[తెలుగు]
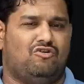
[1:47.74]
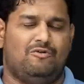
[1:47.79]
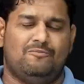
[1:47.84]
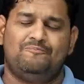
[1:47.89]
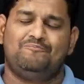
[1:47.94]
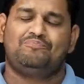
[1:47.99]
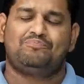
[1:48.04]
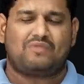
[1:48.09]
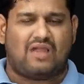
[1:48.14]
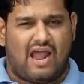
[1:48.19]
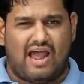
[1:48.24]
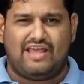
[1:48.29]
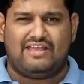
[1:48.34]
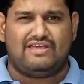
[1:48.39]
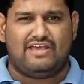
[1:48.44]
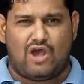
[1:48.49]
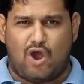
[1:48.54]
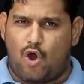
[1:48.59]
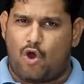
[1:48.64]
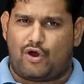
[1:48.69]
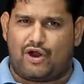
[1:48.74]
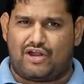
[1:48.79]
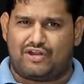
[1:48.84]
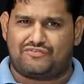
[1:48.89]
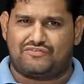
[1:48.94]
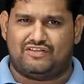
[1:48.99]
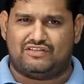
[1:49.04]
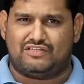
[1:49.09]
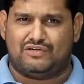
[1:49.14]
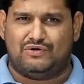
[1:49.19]
ఫోన్ అయ్యే
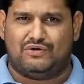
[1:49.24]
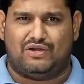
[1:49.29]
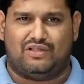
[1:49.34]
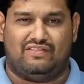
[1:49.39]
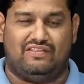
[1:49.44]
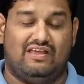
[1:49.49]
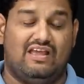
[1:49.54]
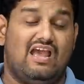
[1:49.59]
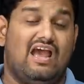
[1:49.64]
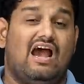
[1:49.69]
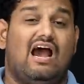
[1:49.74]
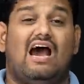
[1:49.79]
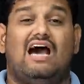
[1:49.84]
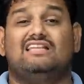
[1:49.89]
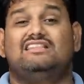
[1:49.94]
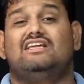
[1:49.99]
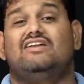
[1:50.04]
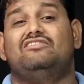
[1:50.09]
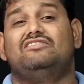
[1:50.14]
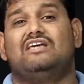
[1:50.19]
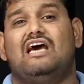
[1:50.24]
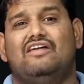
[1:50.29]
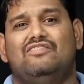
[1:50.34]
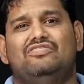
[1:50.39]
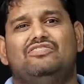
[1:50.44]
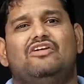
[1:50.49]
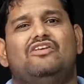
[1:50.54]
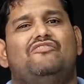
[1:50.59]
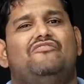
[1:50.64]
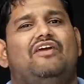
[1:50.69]
అవకాశం అయితే ఉంటుంది ఆ తర్వాత
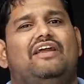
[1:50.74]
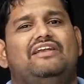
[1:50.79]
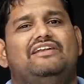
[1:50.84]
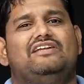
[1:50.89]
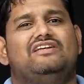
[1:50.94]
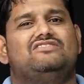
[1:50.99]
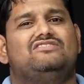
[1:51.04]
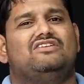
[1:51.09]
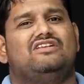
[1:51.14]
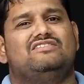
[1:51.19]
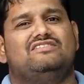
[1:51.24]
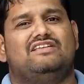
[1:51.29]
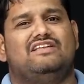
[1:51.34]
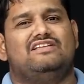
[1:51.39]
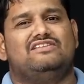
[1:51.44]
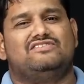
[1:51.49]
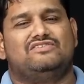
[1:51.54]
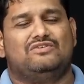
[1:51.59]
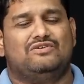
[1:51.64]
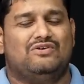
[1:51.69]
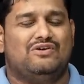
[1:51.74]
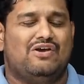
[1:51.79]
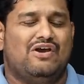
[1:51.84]
అందరూ వెయిట్ చేస్తున్న సిరీస్